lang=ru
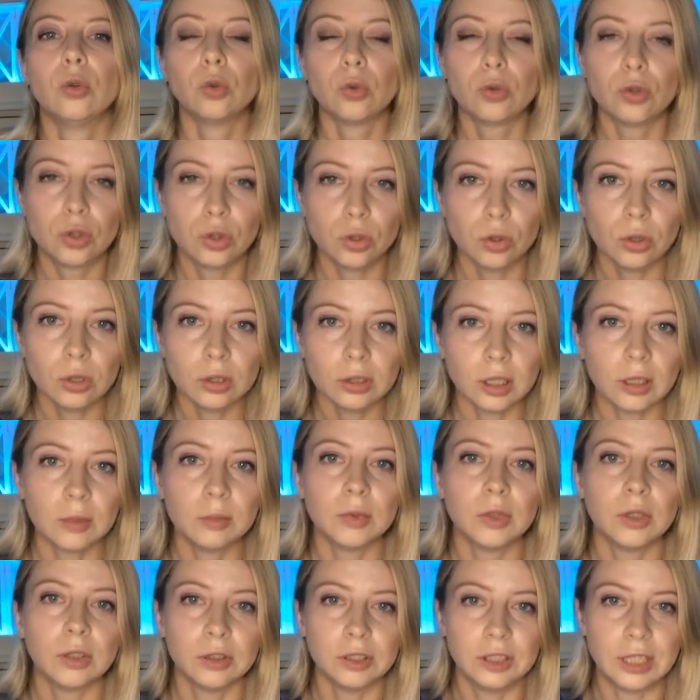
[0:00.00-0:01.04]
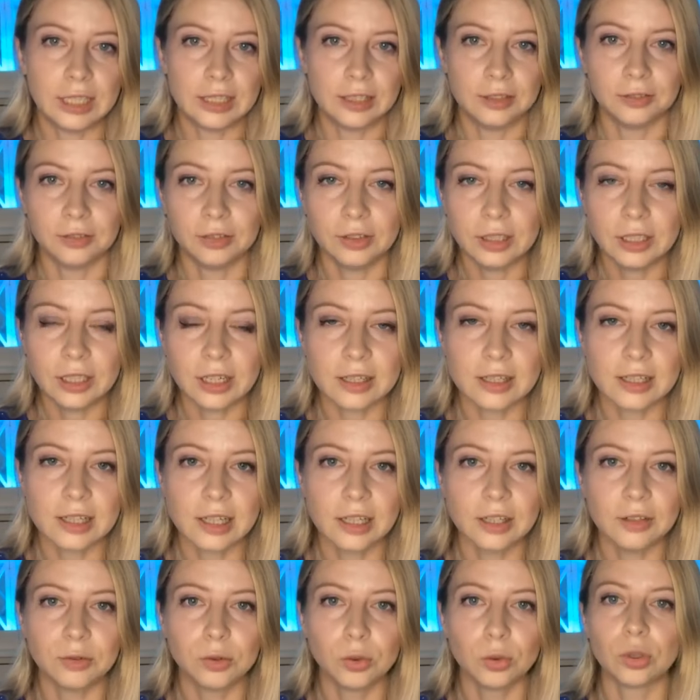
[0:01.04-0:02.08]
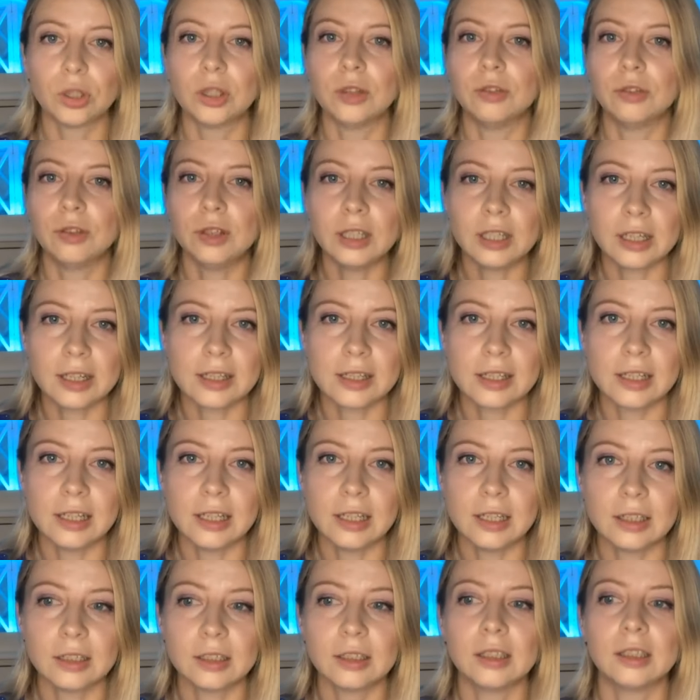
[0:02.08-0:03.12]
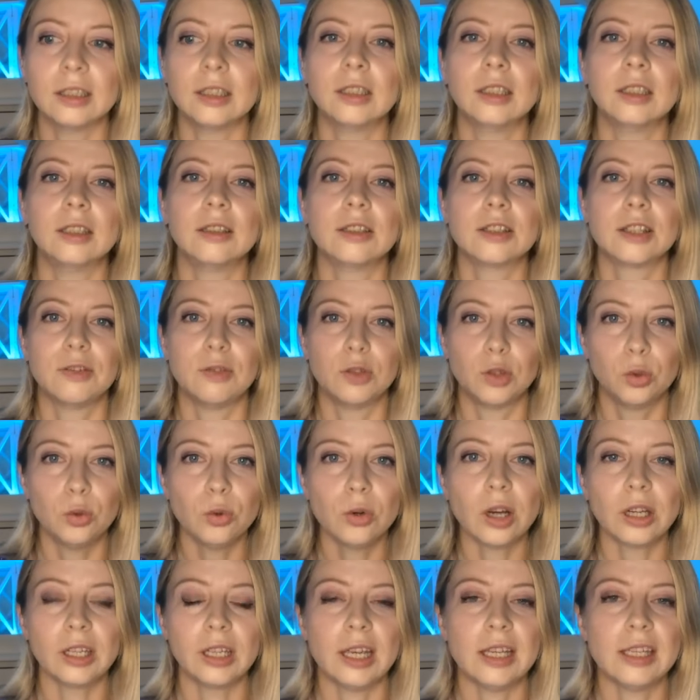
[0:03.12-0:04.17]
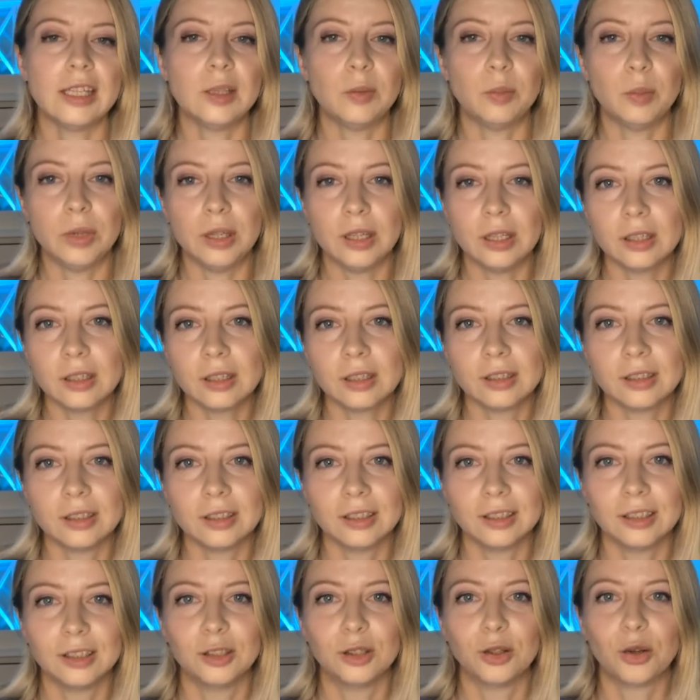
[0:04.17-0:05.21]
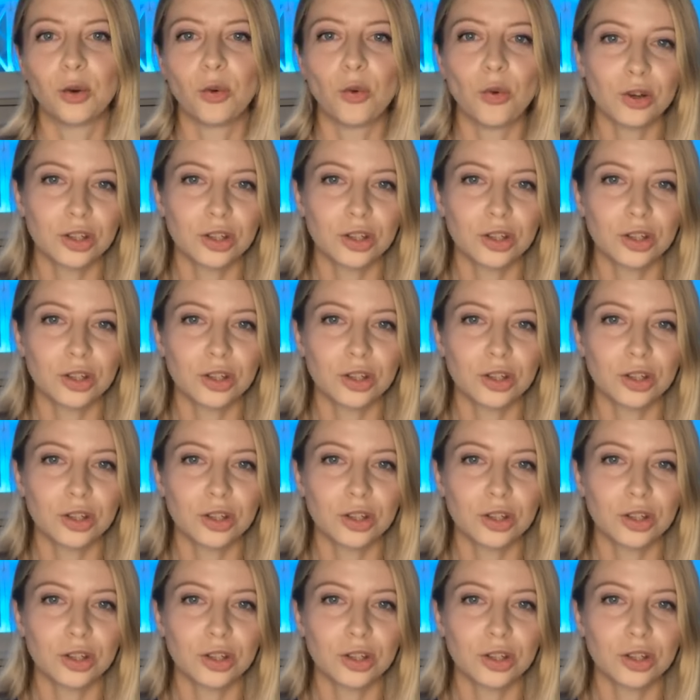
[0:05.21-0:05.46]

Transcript: ну все, там дети выросли, внуки выросли, э, заведу-ка я себе э,